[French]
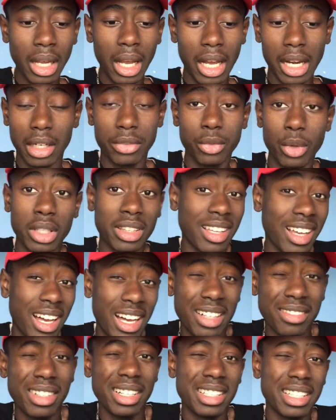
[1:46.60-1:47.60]
à la fois
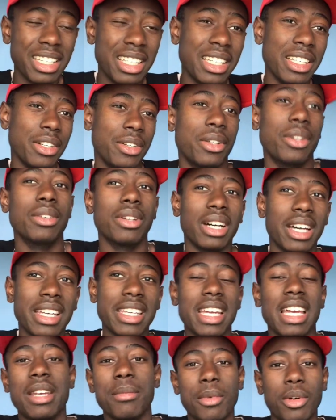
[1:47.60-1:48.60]
travailler euh,
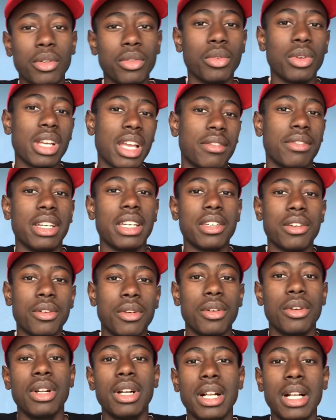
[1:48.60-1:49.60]
réellement donc avec
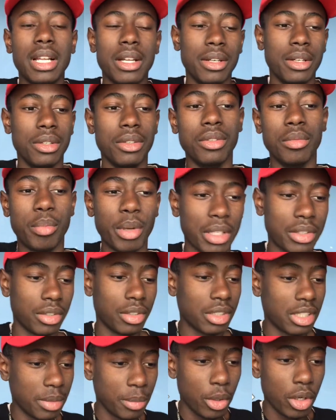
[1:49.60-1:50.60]
euh, euh, une
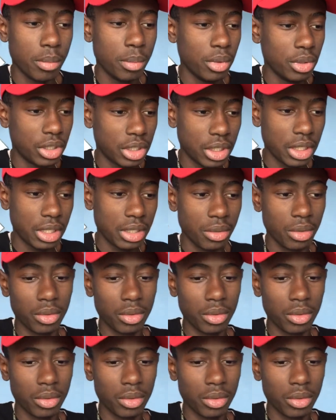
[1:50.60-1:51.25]
personne qui m'a embauché.